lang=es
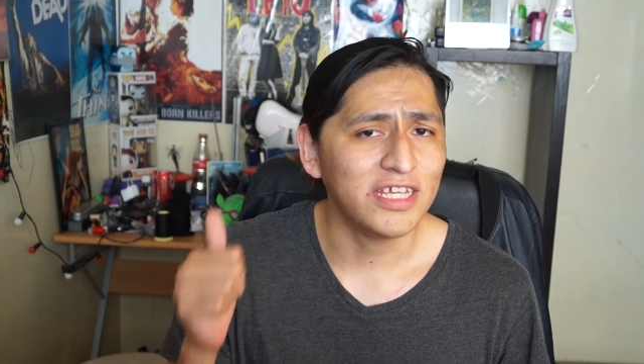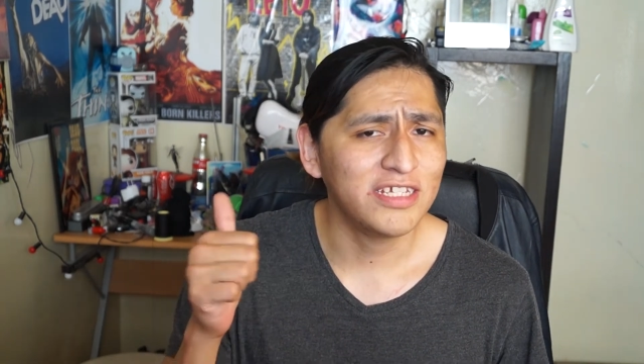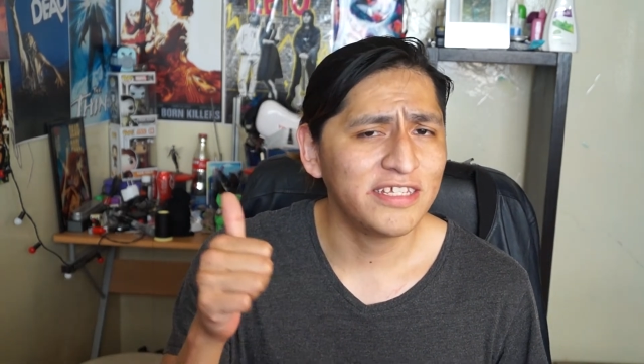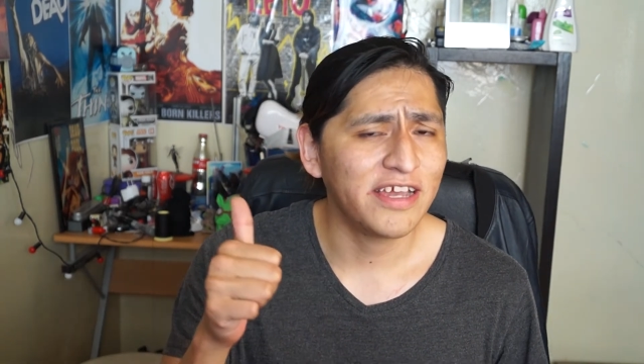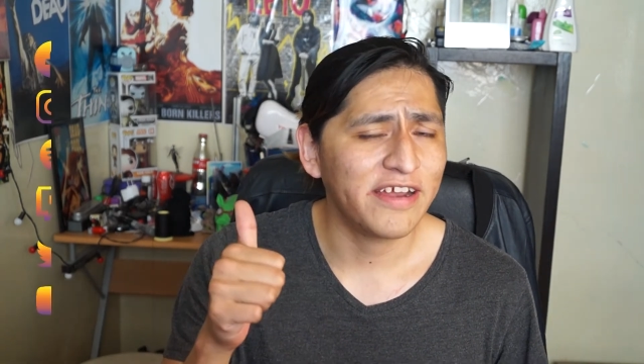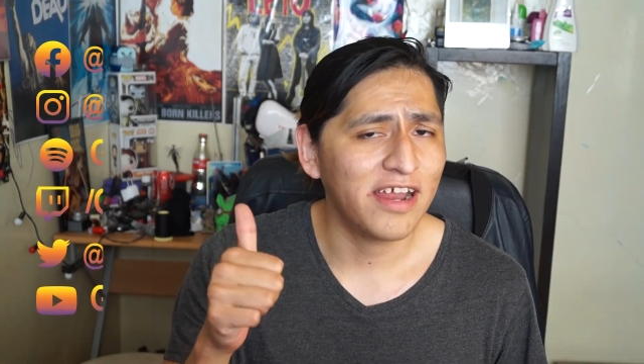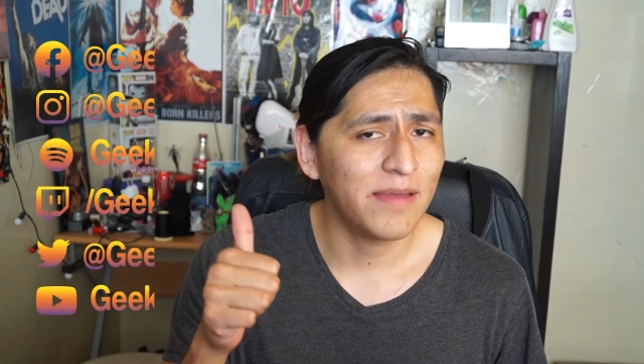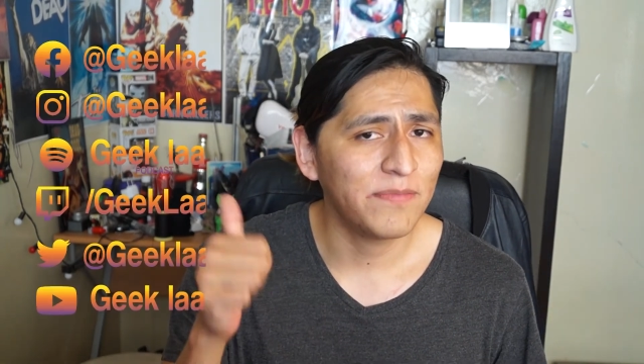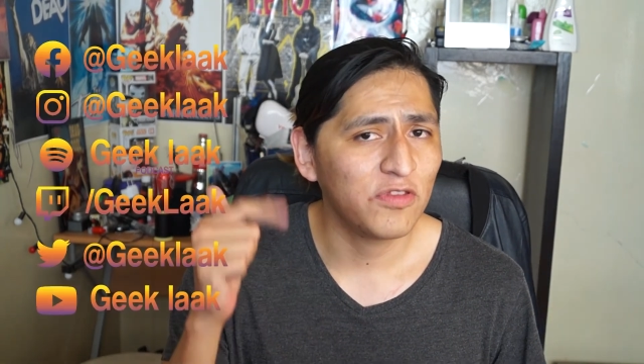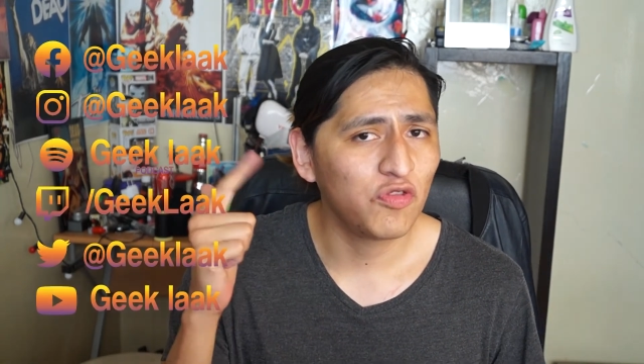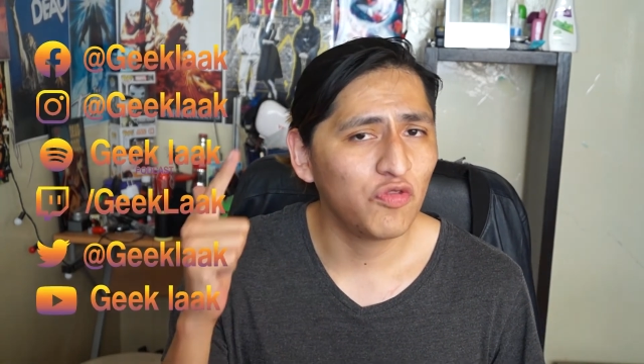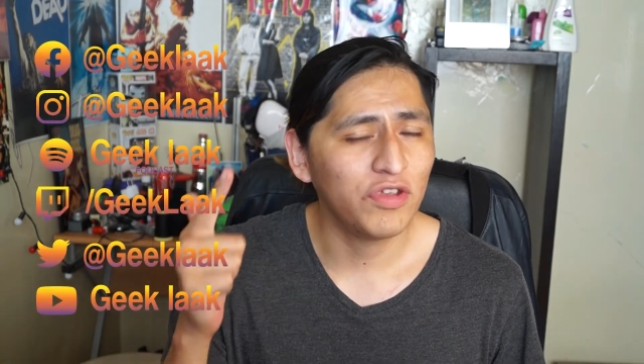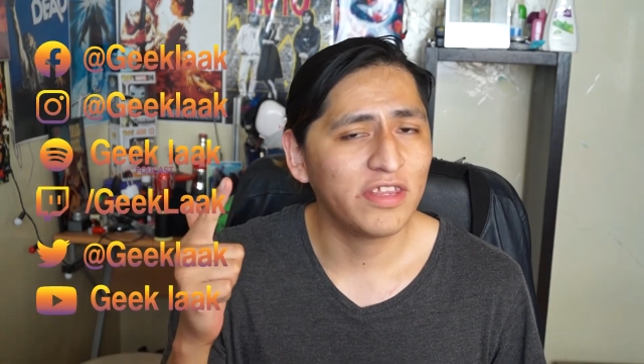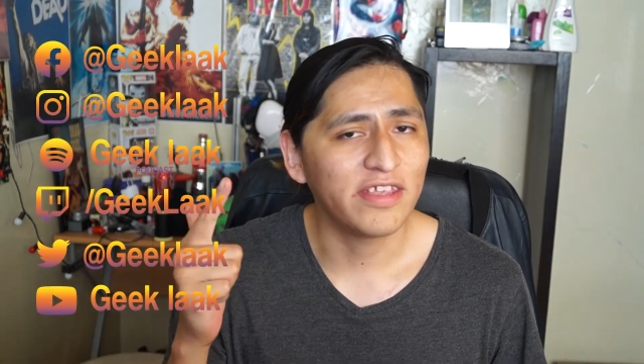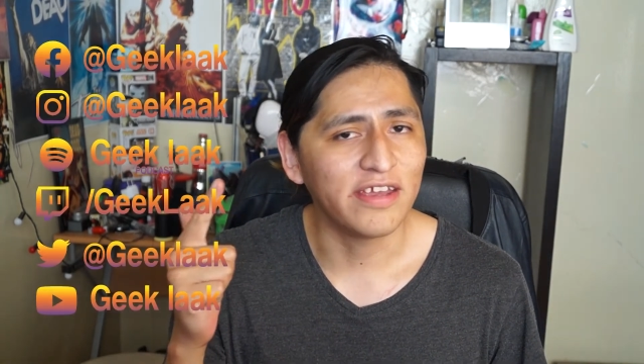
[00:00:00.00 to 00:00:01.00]
Instagram,
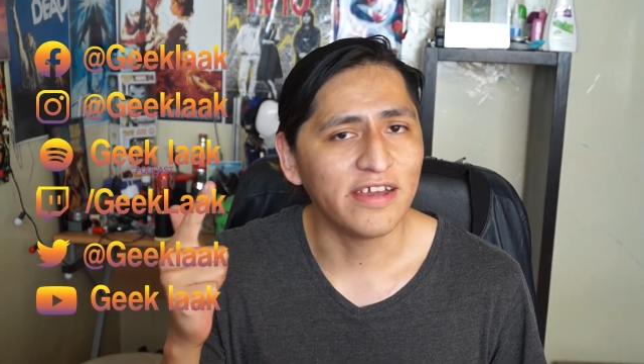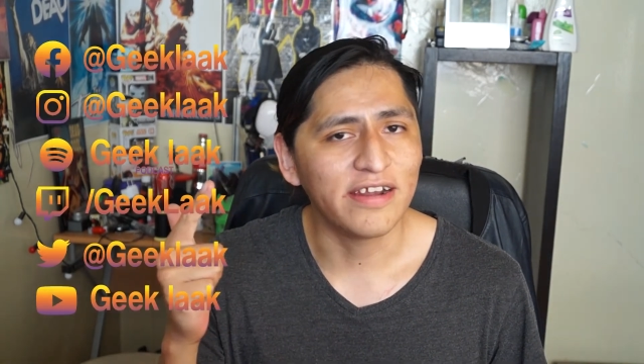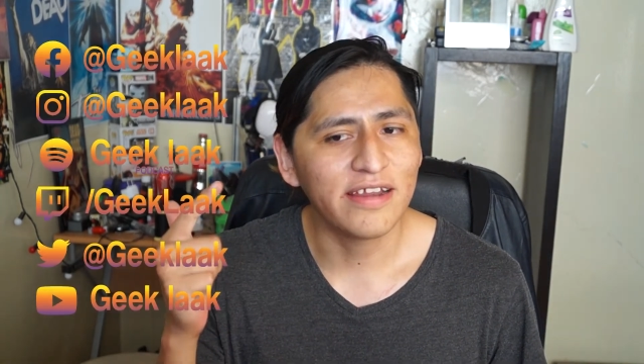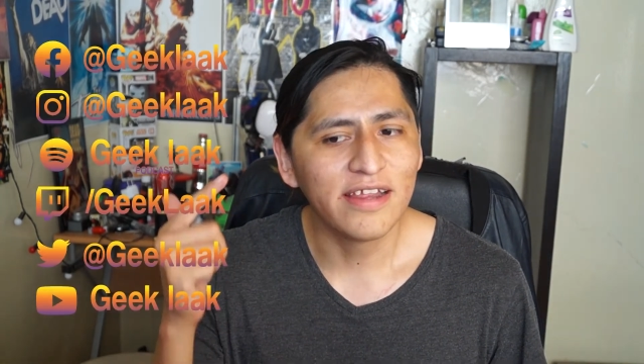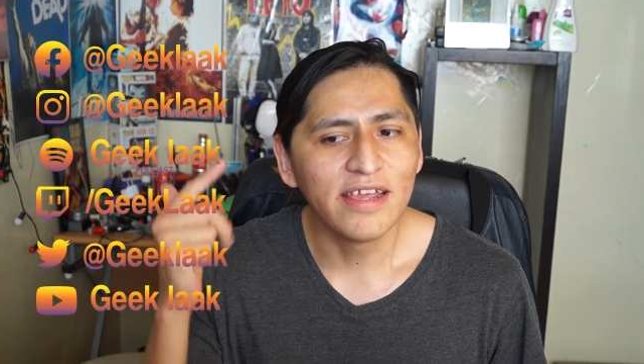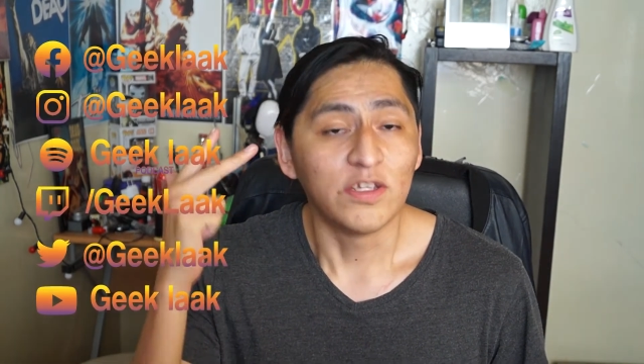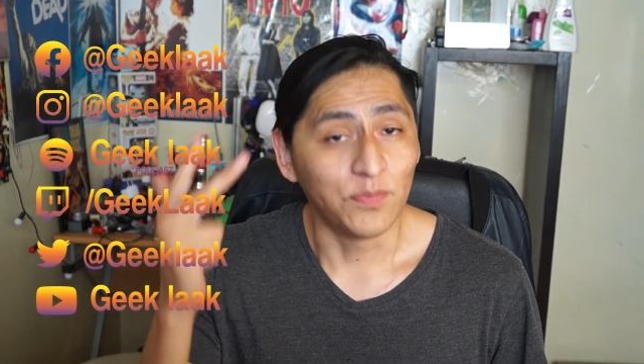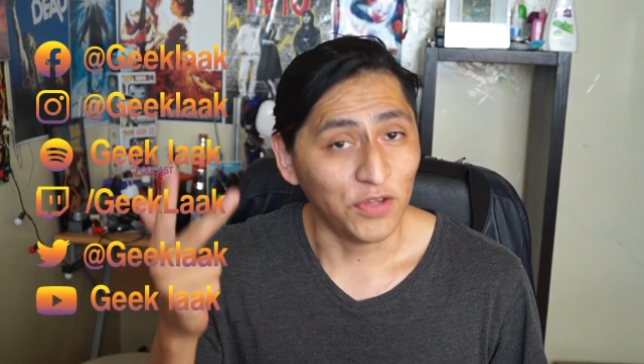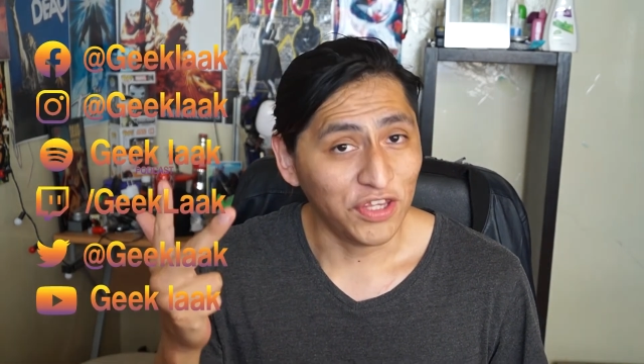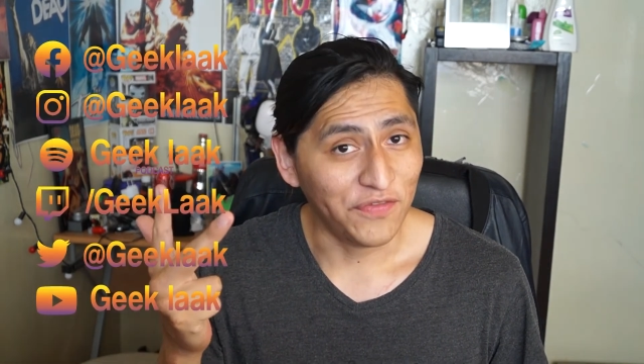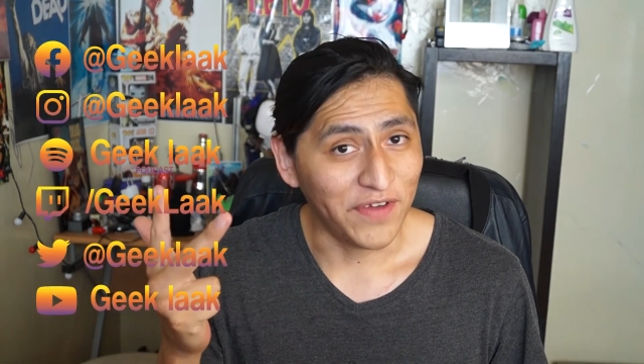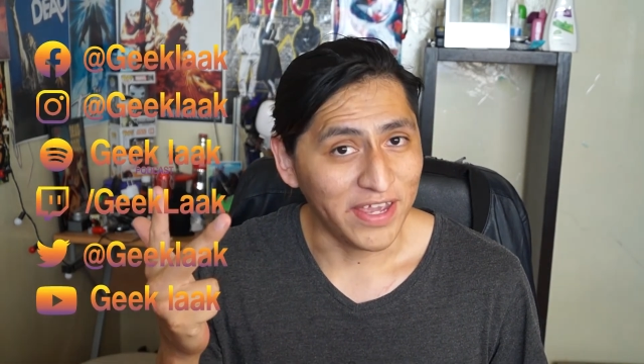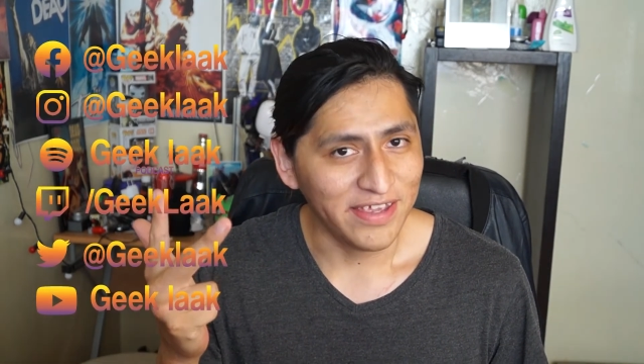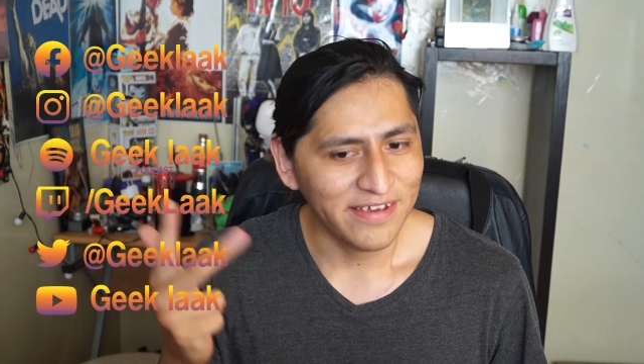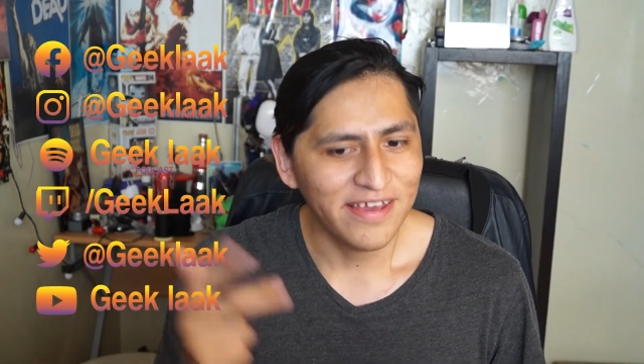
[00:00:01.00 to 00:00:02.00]
Twitter,
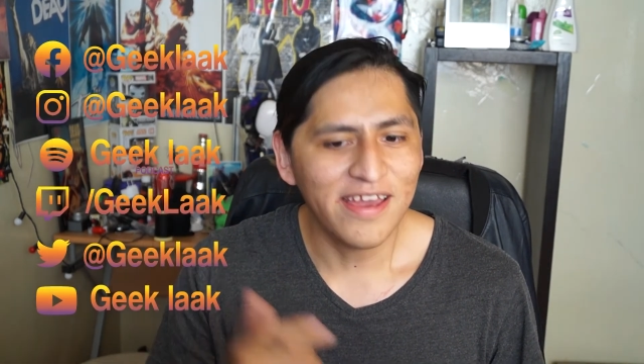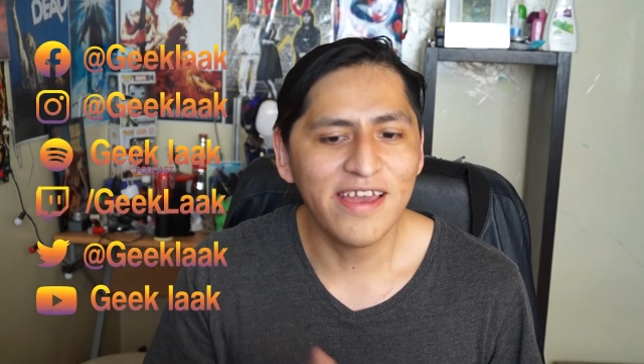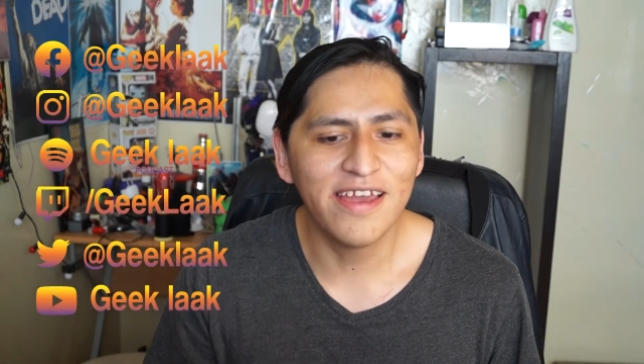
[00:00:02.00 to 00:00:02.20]
Spotify.